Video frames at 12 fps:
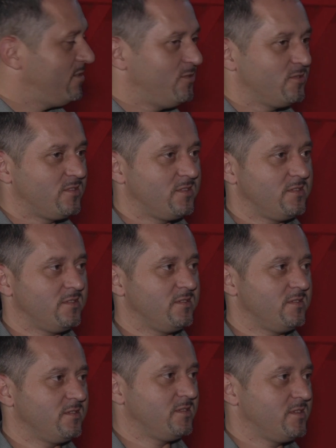Идет
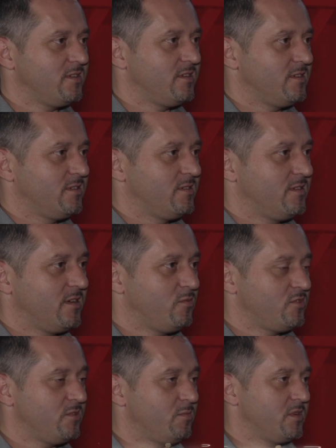э,
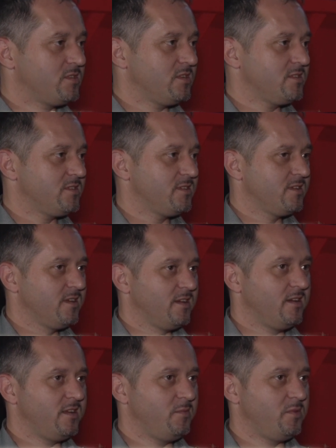рабочий процесс,
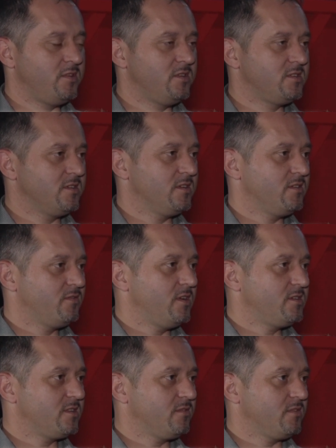репетиция
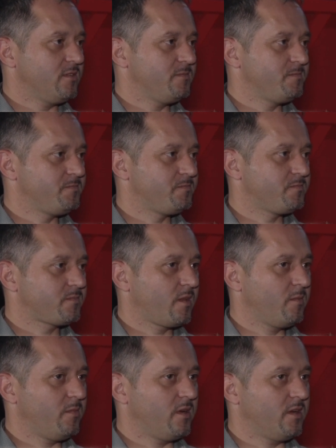Фальстафа,
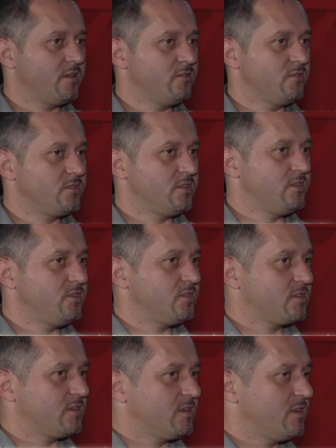пока идет
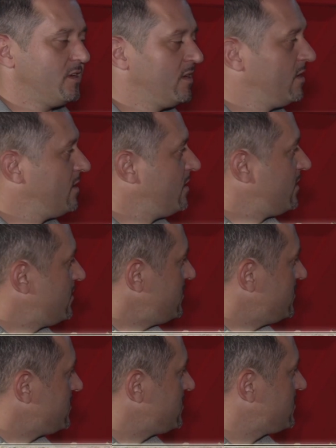сценическая,
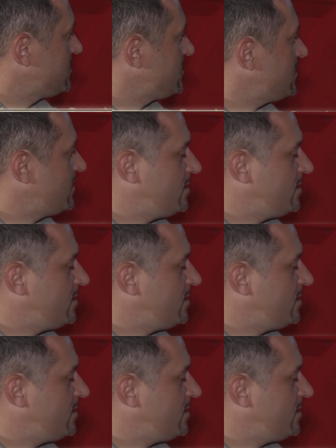с